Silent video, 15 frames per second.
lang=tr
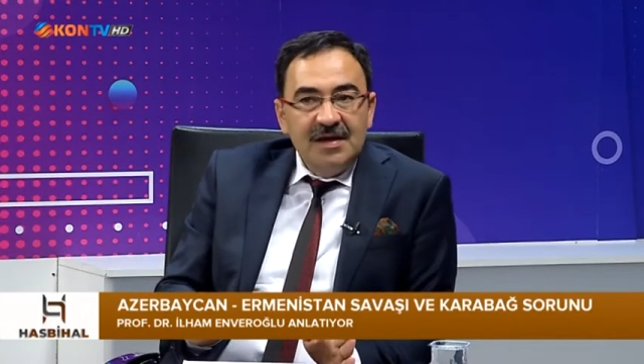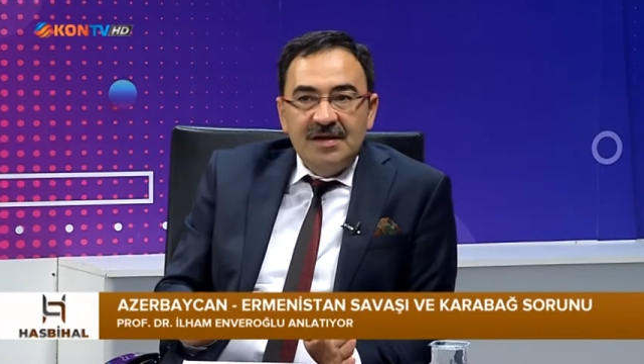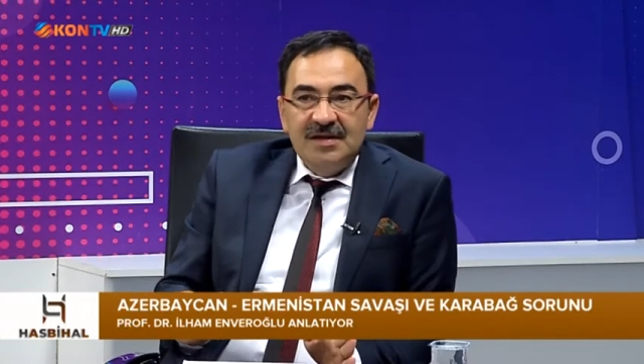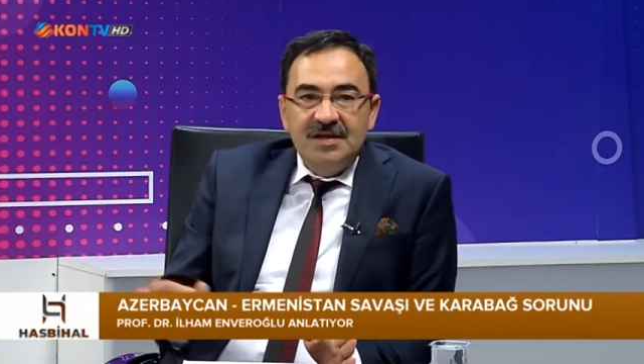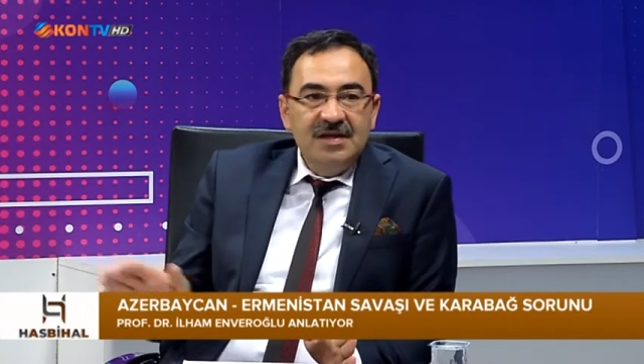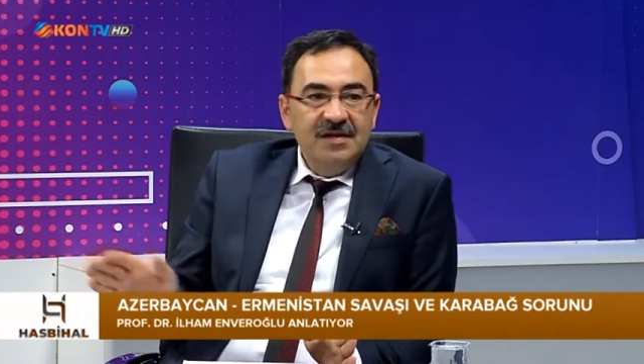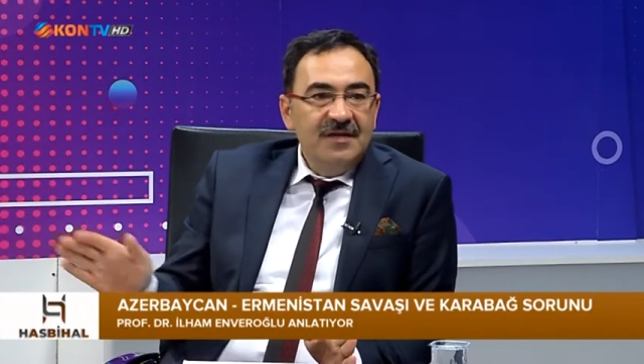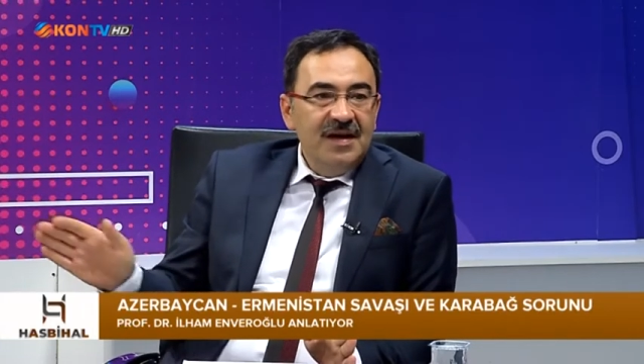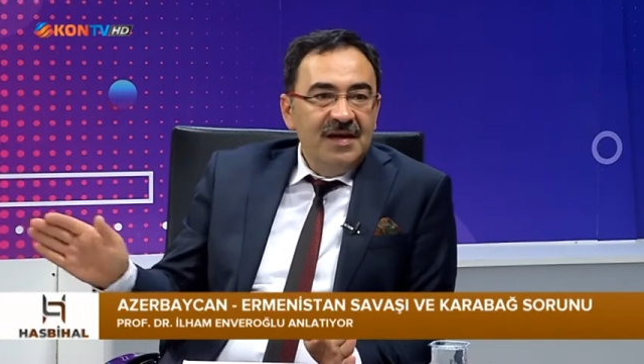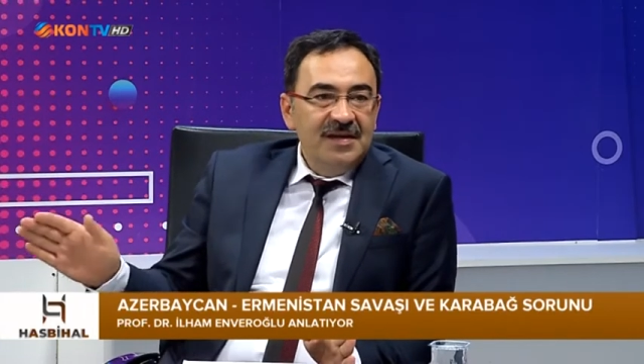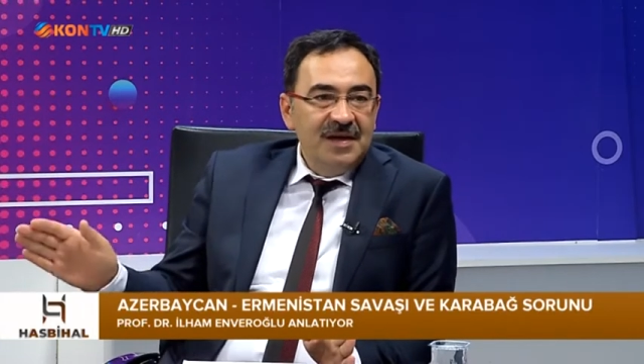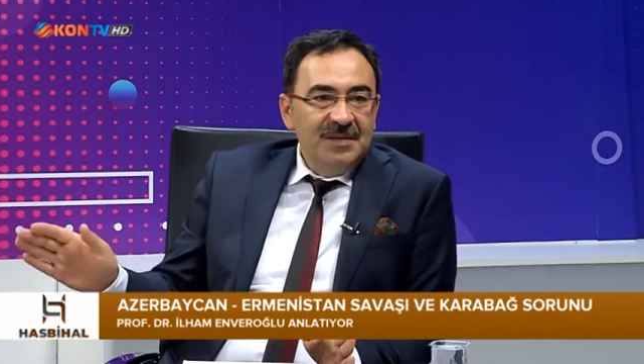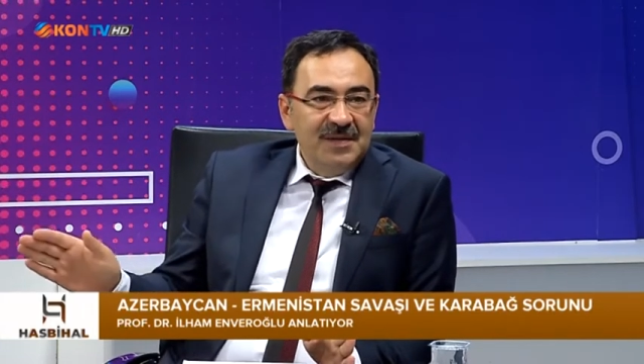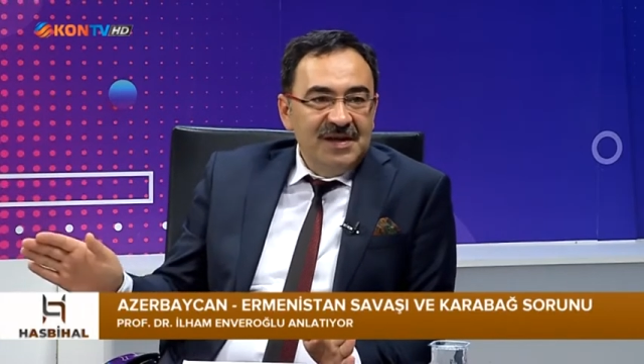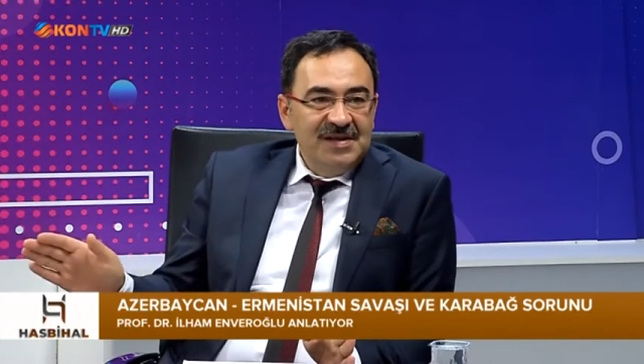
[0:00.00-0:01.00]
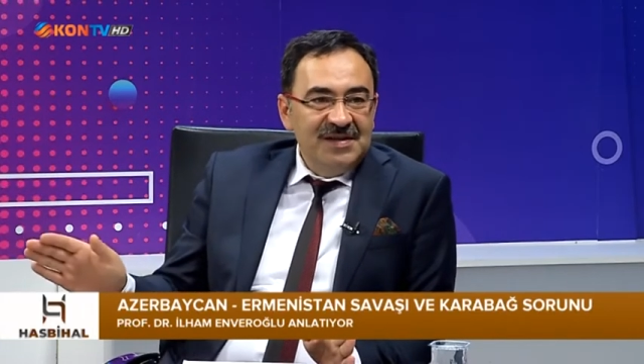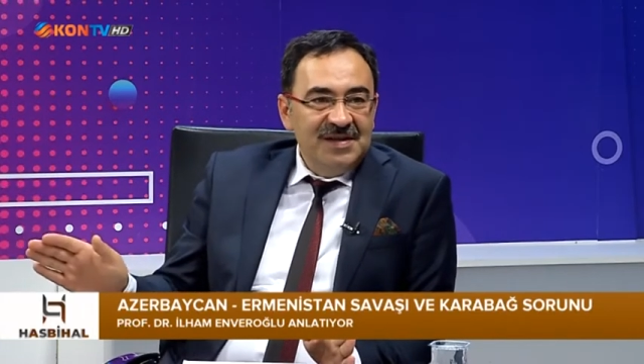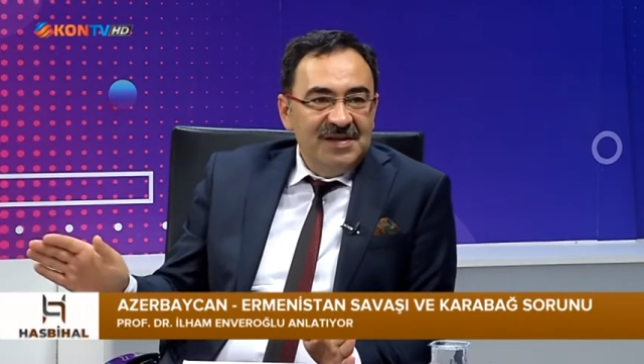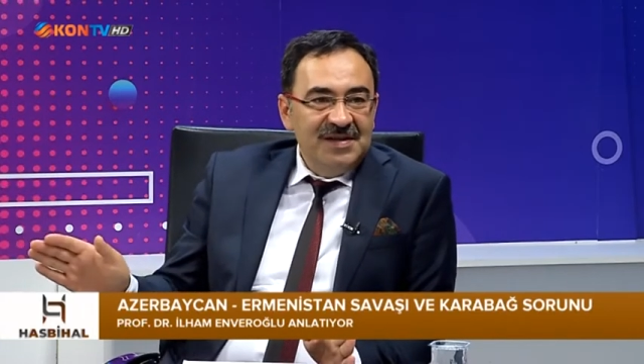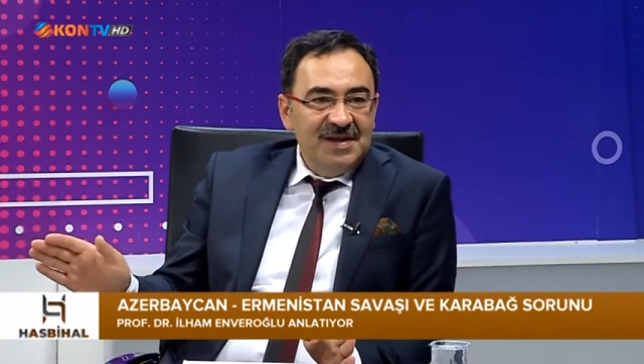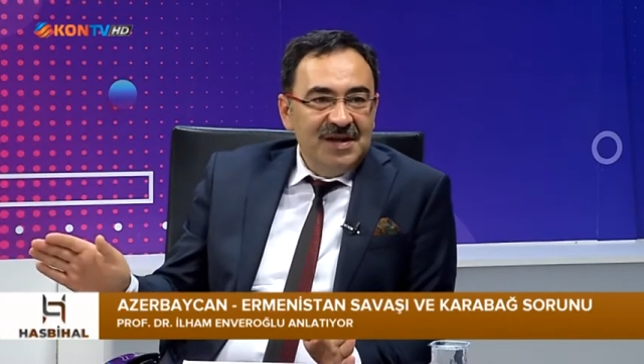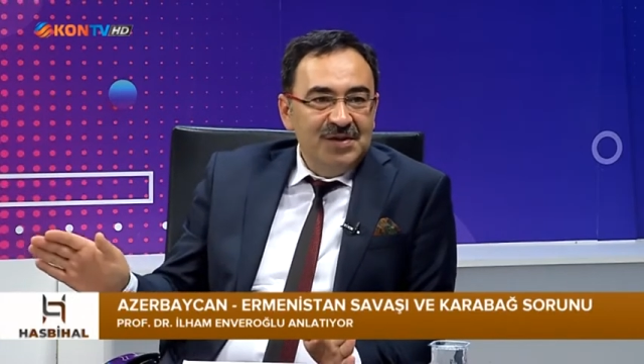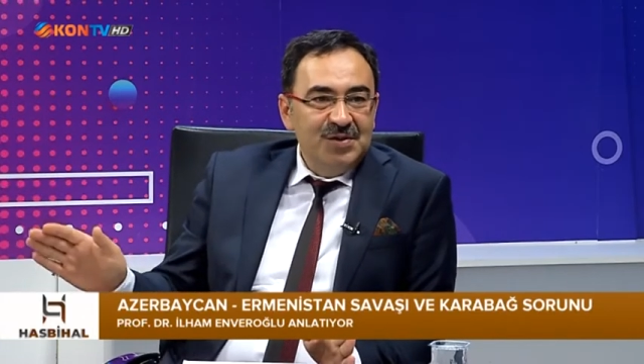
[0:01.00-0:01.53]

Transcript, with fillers: kirvelikten bahsettiler,